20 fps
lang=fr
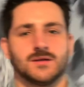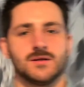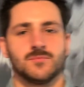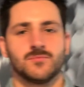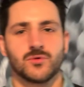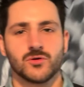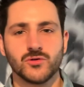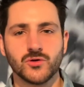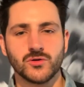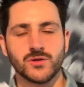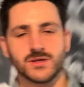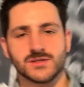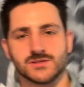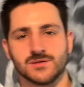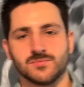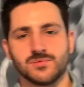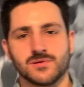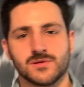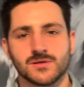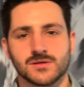Prenons un
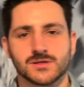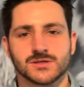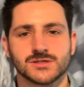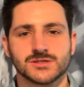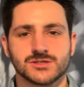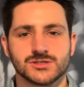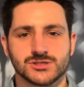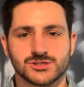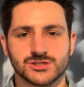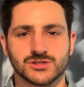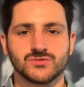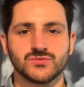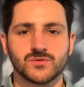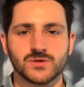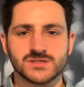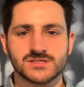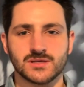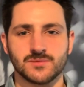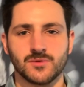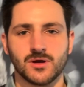exemple. J'ai tout
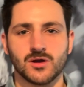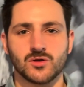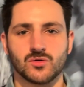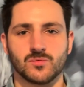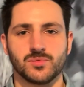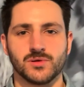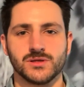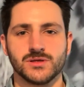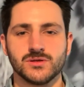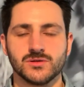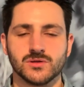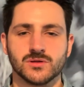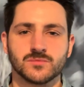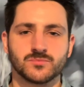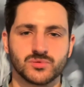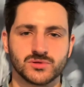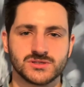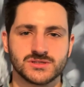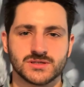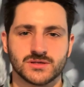récemment accompagné
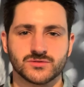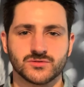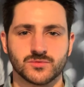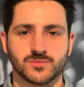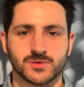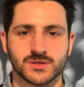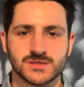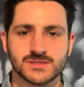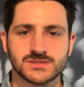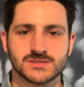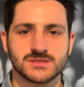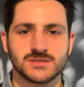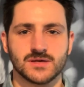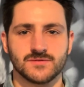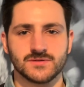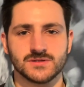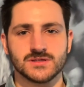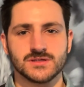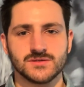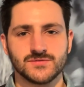une petite entreprise qui
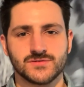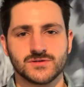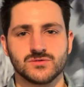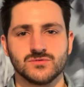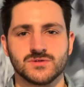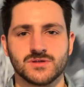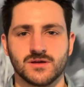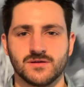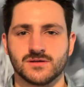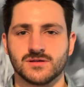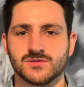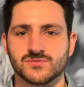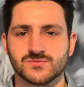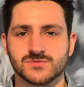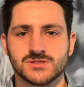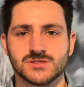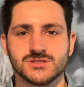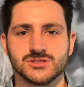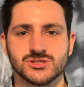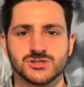avait des difficultés avec les
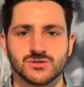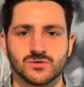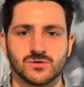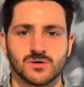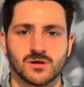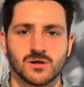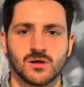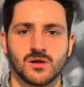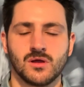outils digitaux.